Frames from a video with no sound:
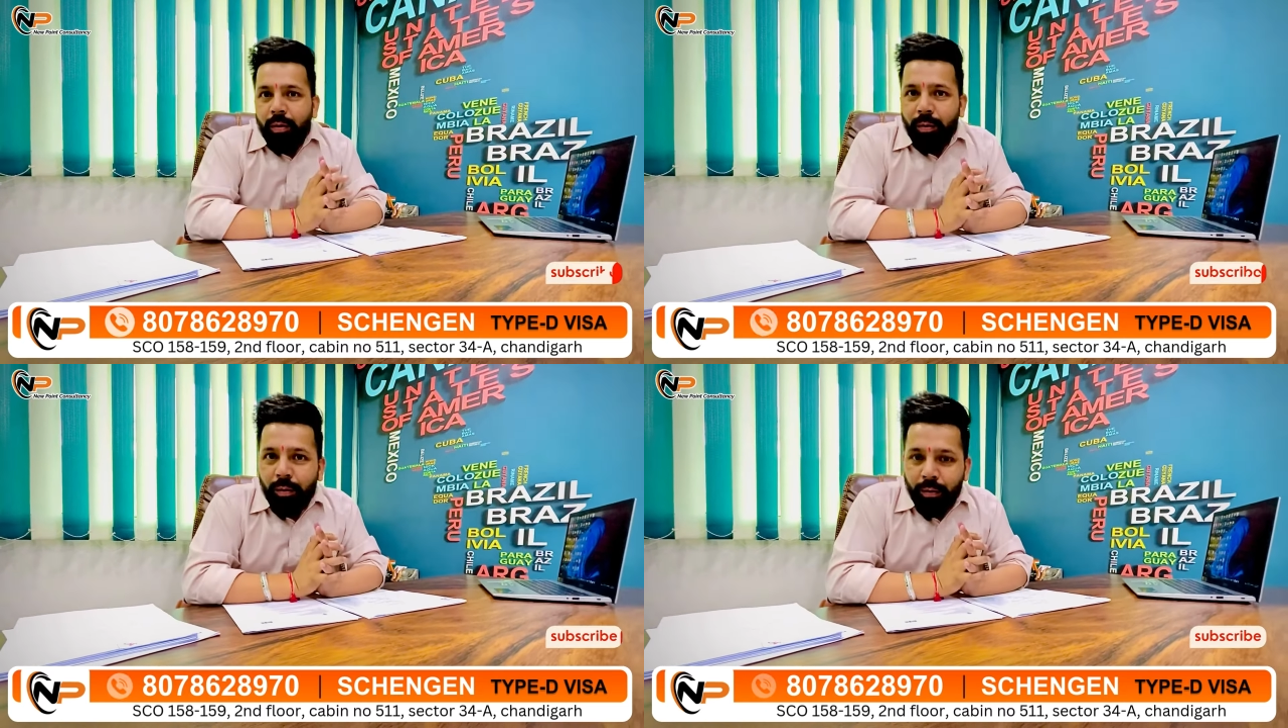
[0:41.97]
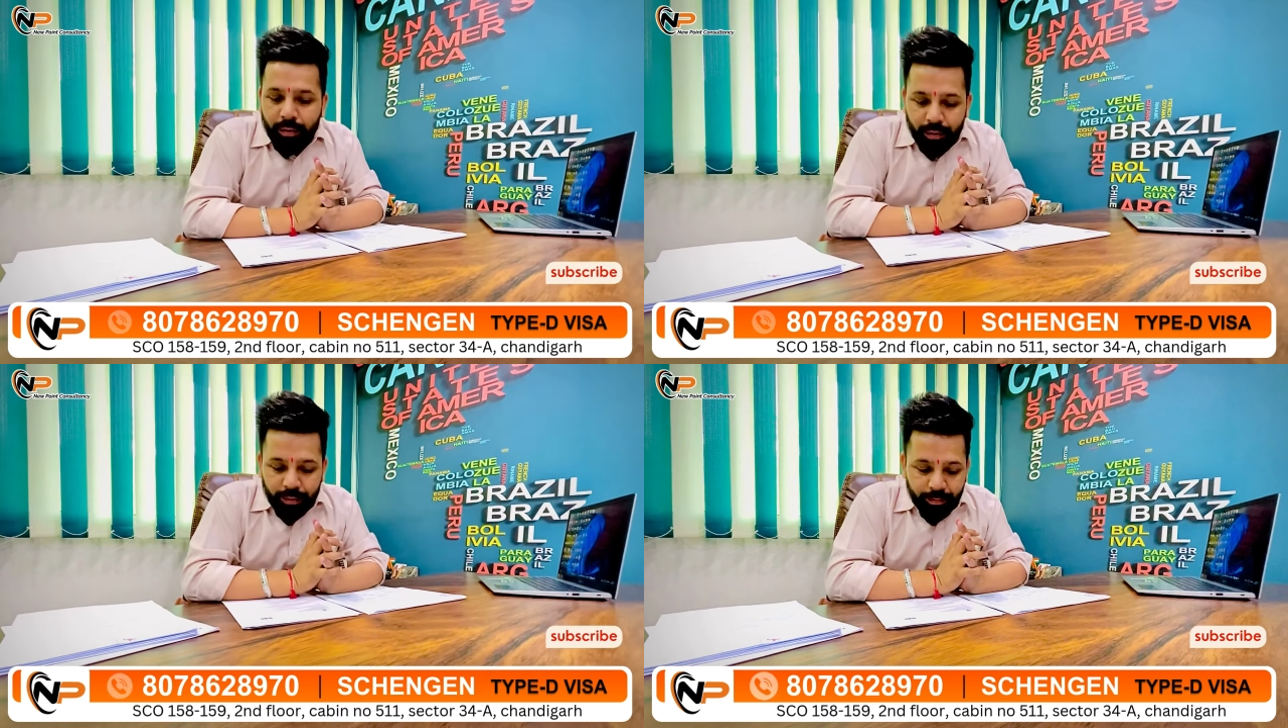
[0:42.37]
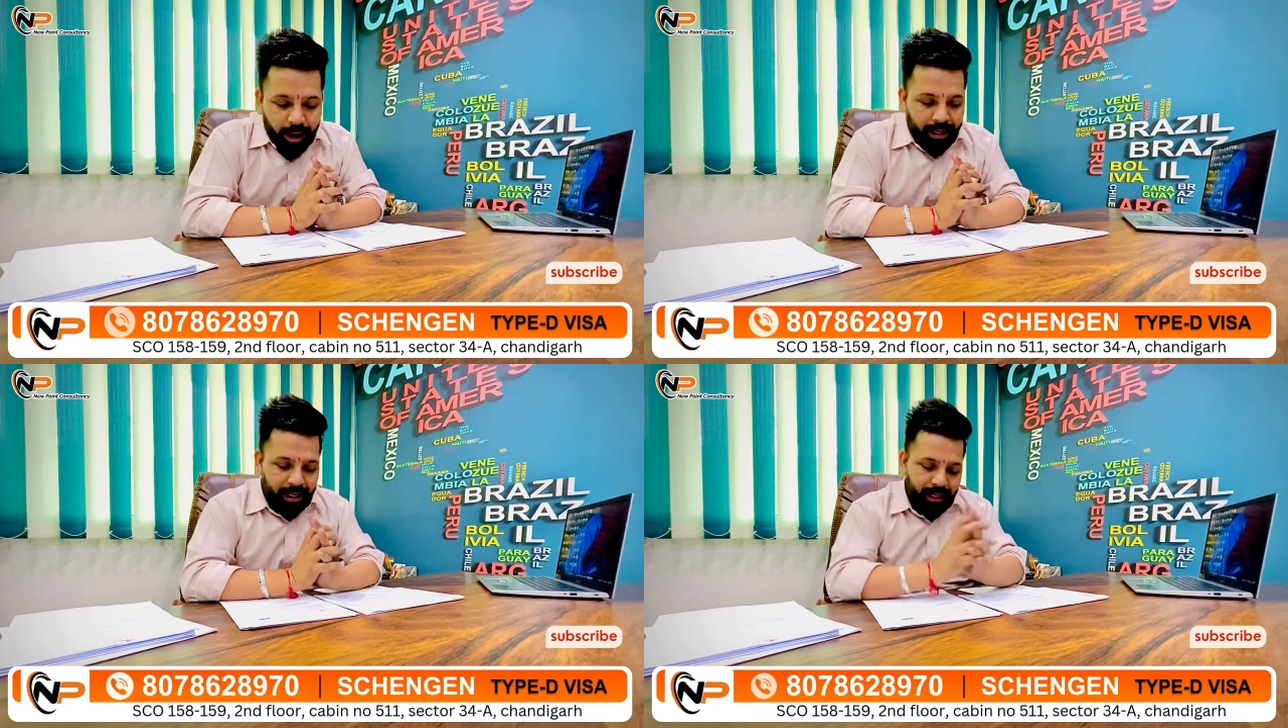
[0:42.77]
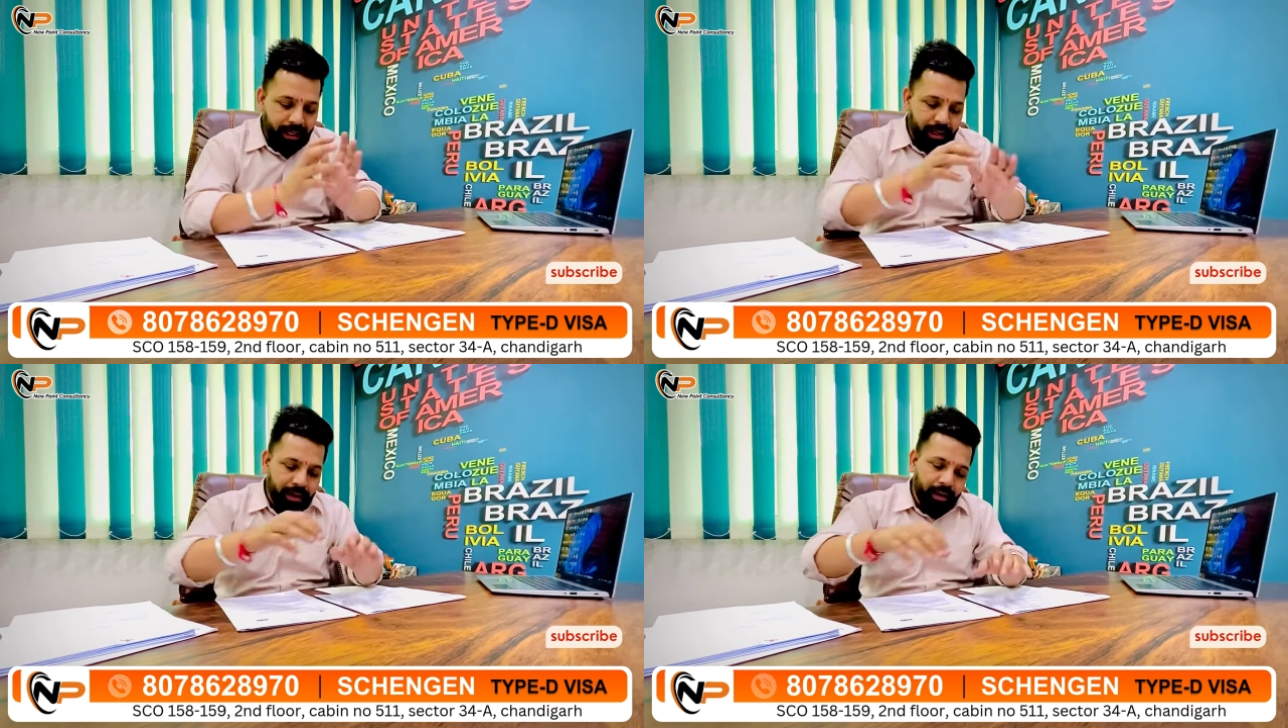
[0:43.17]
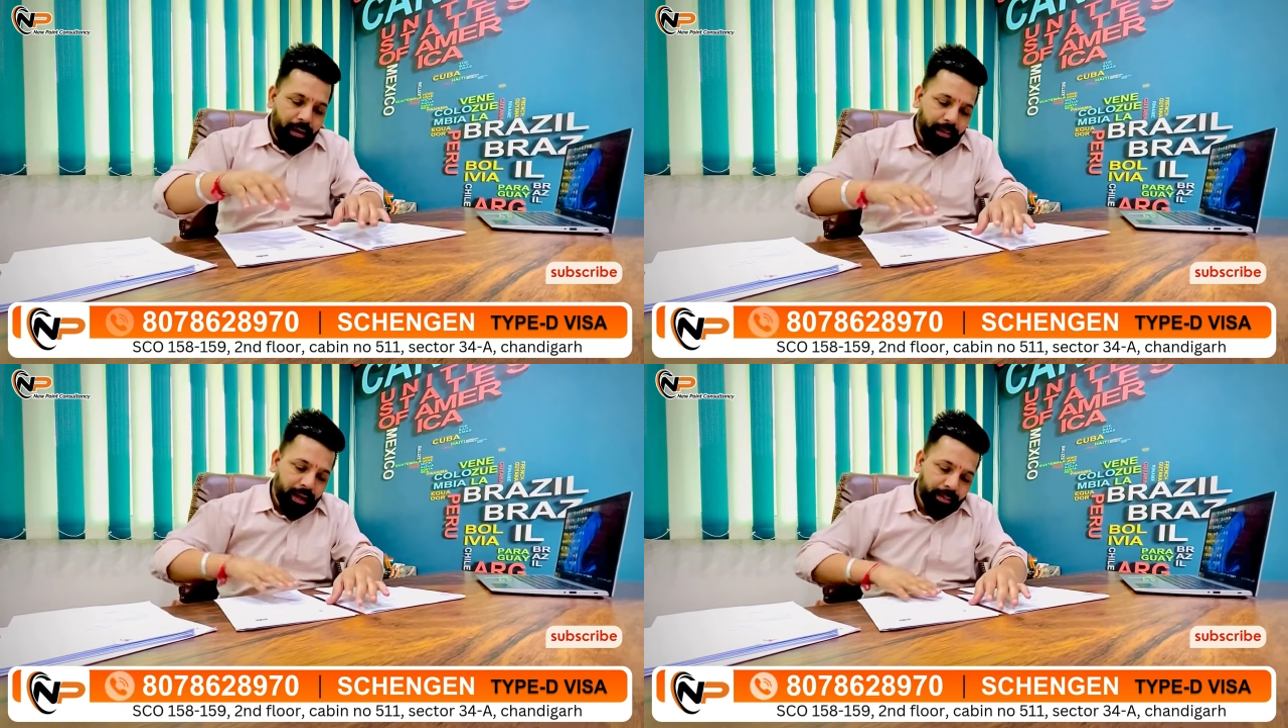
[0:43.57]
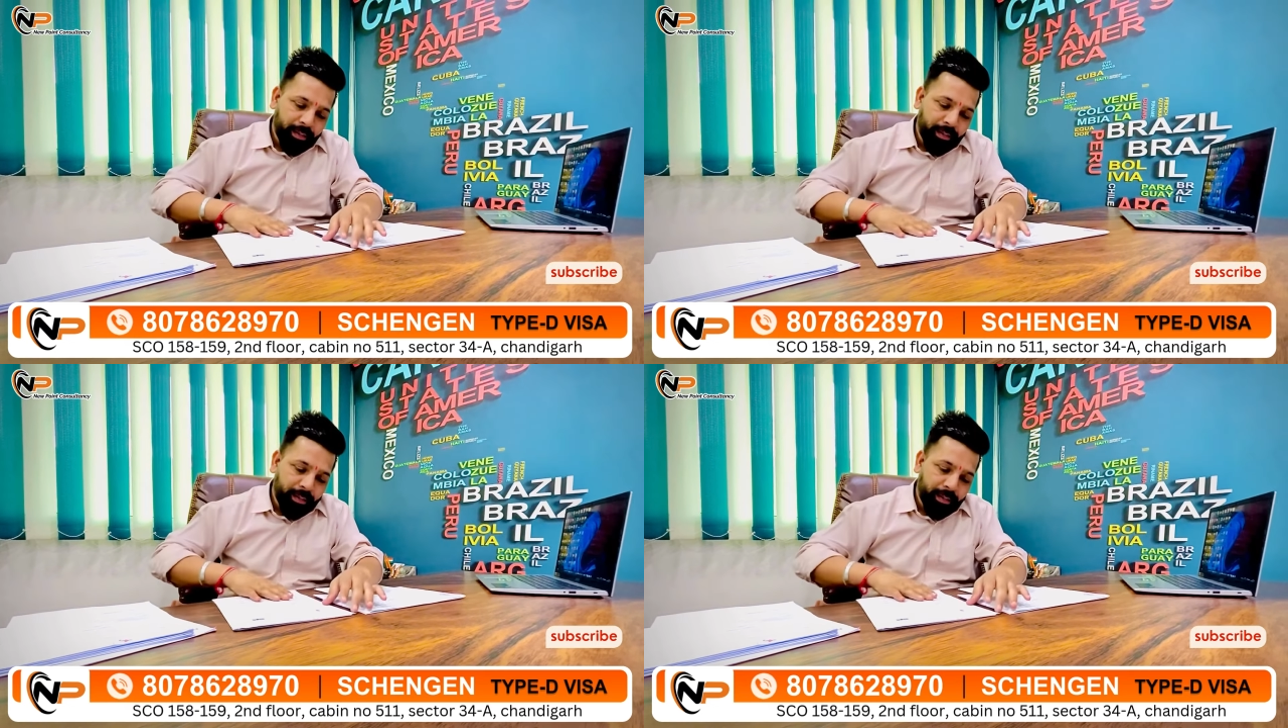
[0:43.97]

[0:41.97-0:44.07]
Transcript: और बाकी हमारे